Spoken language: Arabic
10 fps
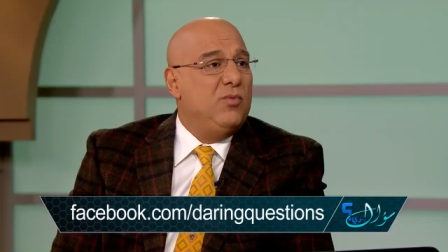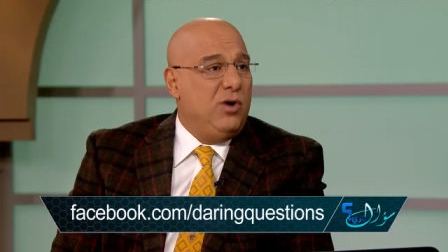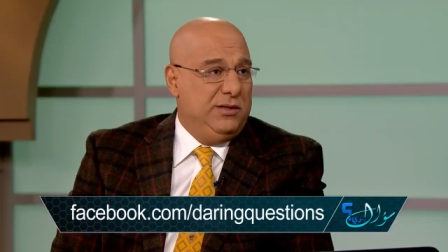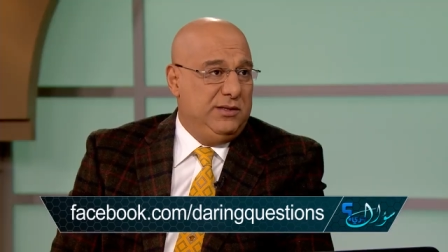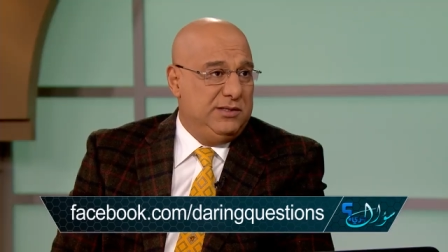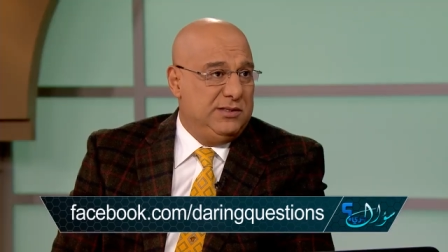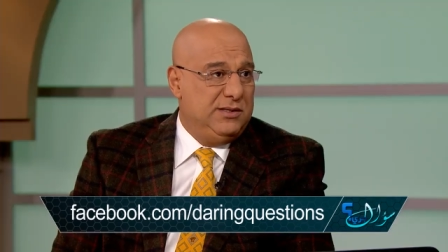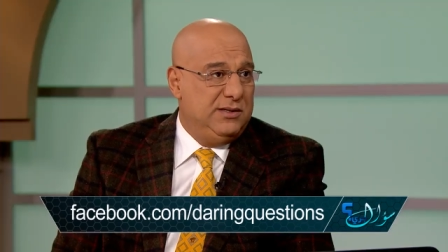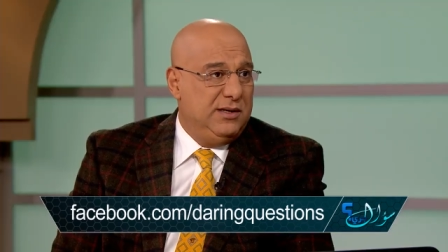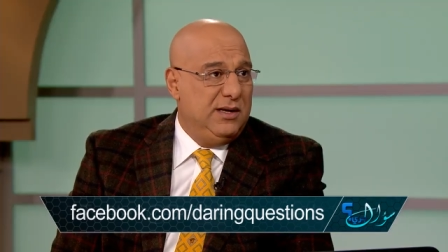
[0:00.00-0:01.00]

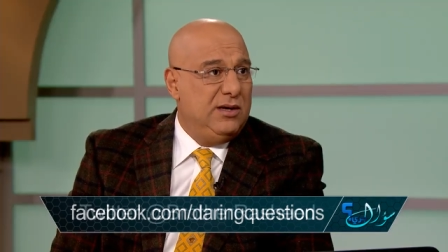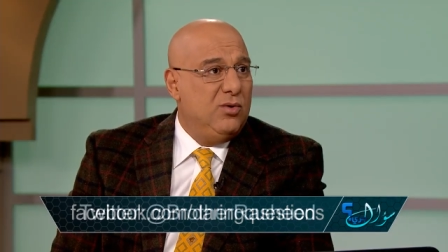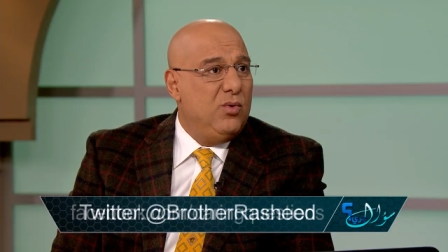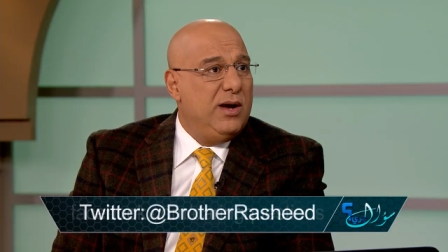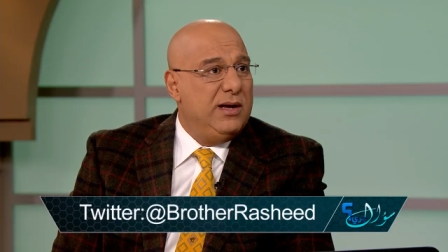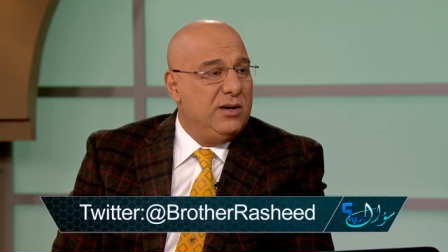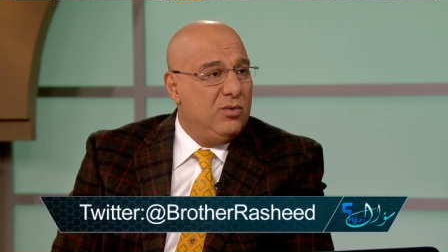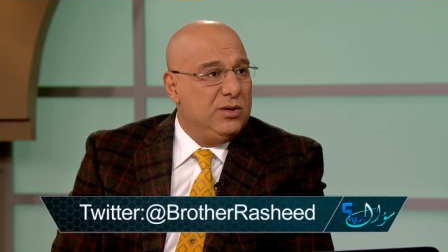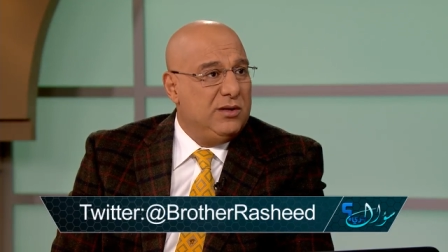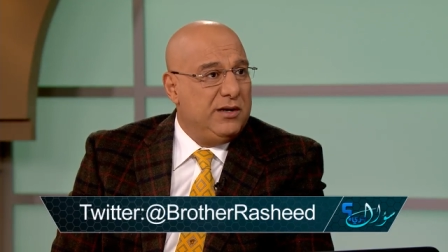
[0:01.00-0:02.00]
المقدس اللي هو اللي
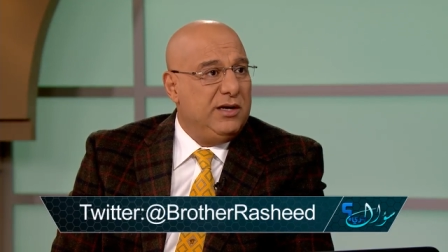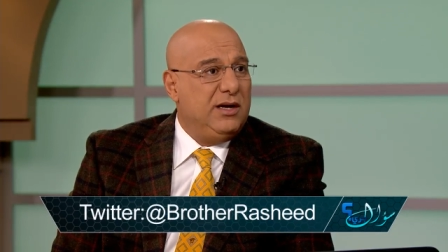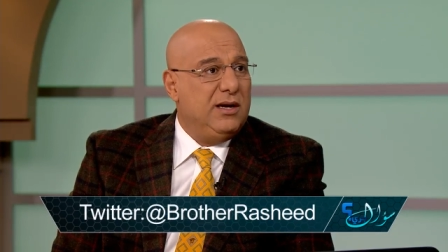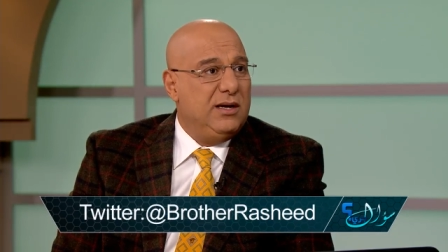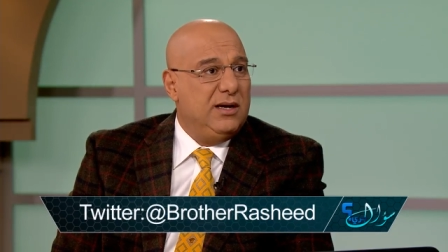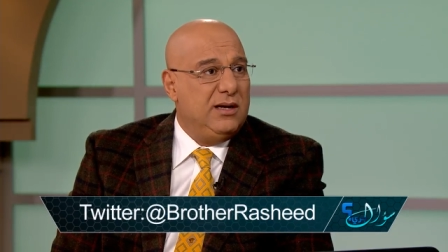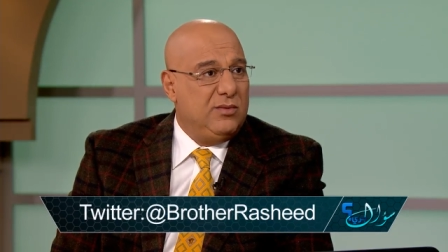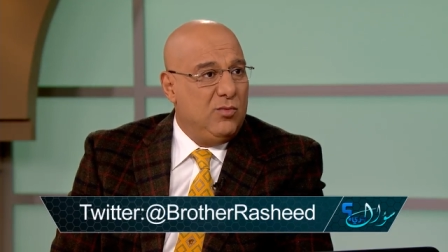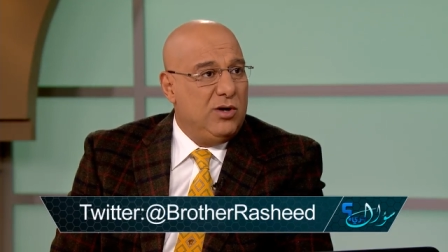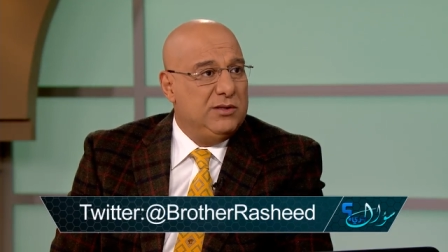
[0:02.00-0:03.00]
هو الضريح آه،
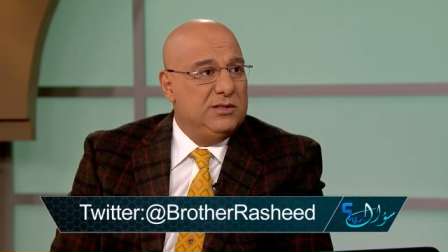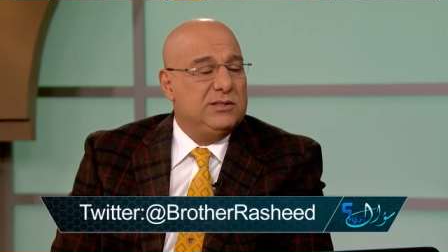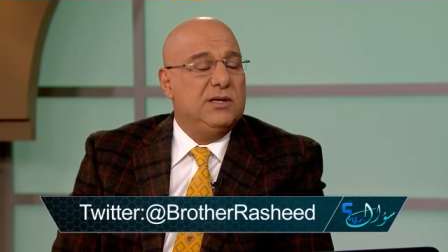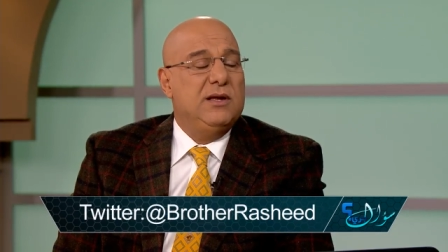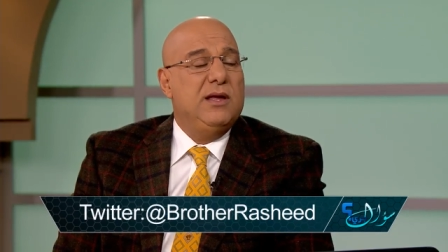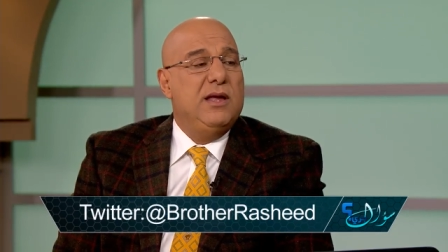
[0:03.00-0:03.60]
المقدس